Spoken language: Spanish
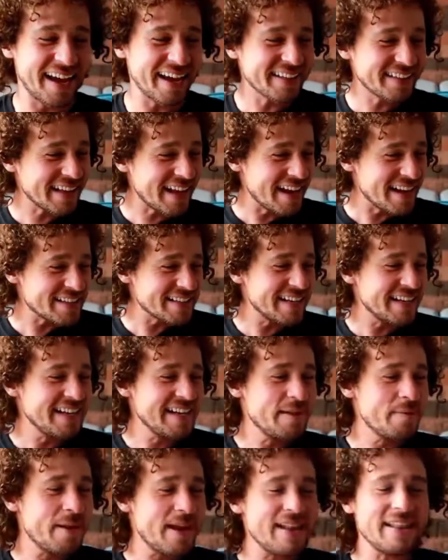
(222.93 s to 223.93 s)
¿Qué tal ese
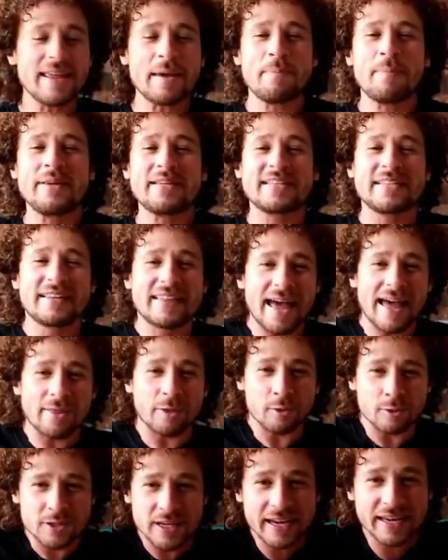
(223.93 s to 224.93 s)
nivel de
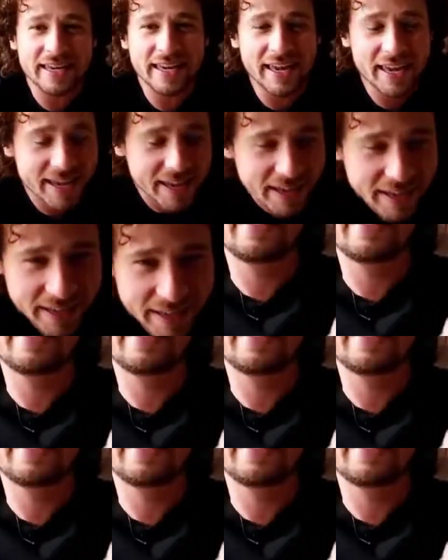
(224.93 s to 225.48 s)
epicidad? O sea, ¿qué,